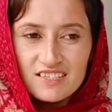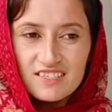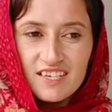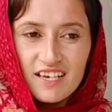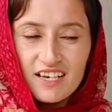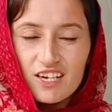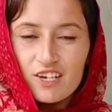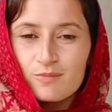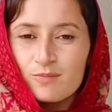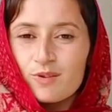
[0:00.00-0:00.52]

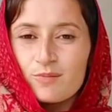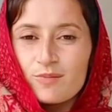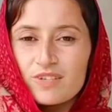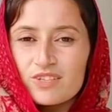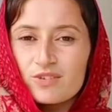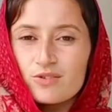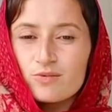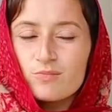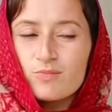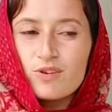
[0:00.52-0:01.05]
सर्दियाँ गर्मियों
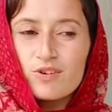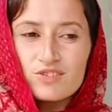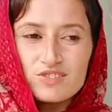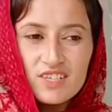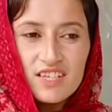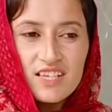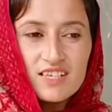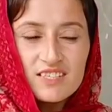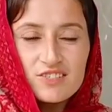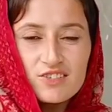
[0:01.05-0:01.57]
में तो
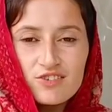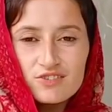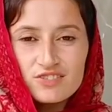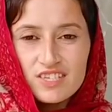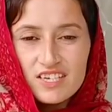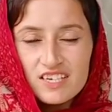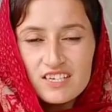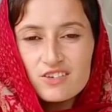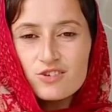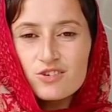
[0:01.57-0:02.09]
बहुत ज़्यादा चलो
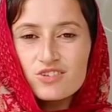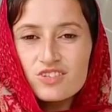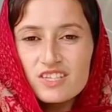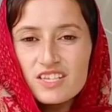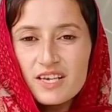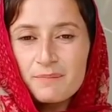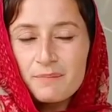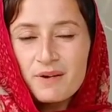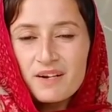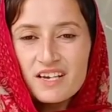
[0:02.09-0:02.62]
तंगी
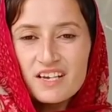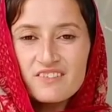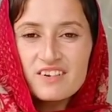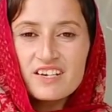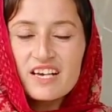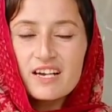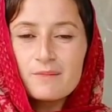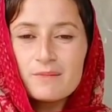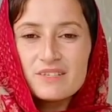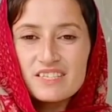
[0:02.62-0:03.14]
होती है पंखे
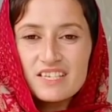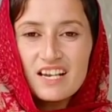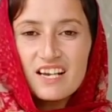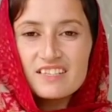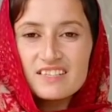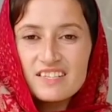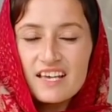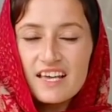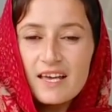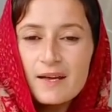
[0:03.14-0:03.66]
वगैरह भी
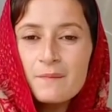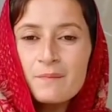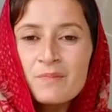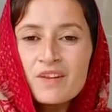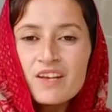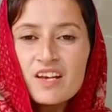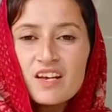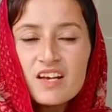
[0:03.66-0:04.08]
चलाते हैं